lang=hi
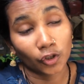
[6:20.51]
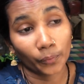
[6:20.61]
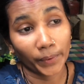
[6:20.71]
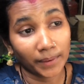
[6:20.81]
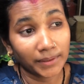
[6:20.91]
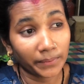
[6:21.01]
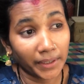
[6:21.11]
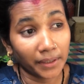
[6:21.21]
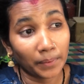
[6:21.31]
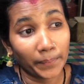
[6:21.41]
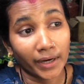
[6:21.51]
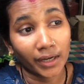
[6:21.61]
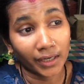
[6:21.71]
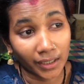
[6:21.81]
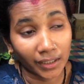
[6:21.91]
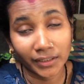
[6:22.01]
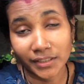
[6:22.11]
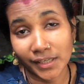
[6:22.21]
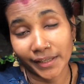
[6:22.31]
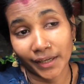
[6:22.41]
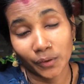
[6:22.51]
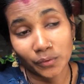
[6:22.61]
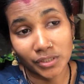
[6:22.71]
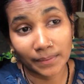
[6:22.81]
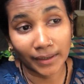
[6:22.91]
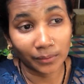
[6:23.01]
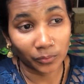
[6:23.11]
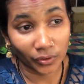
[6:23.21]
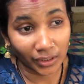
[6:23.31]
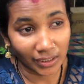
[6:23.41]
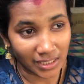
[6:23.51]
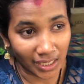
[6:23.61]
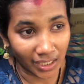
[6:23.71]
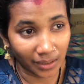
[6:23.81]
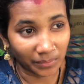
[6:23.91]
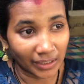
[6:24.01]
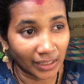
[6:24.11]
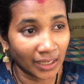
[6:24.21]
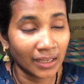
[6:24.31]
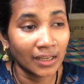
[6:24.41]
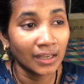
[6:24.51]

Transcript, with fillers: दोपहर में जब आ रहे पापा खाना खा के चले जाएंगे उसके बाद हमको इतना सारा काम रहता